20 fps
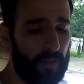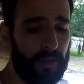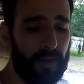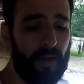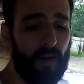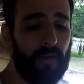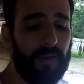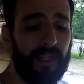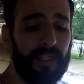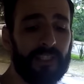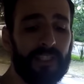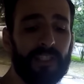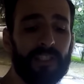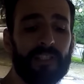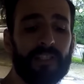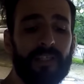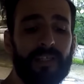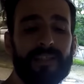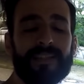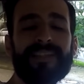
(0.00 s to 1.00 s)
legal, e a
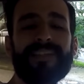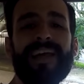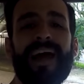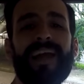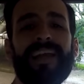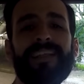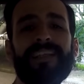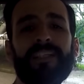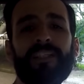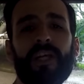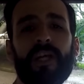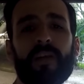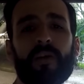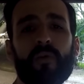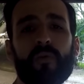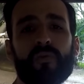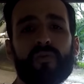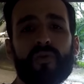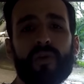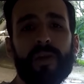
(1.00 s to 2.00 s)
gente tem saída de
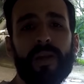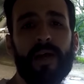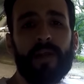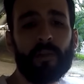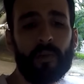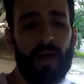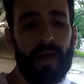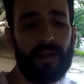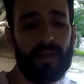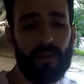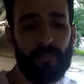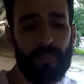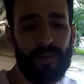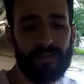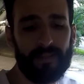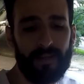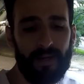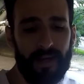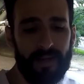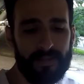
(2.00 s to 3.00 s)
ar-condicionado aqui
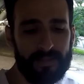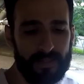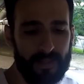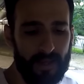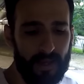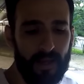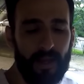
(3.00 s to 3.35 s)
para trás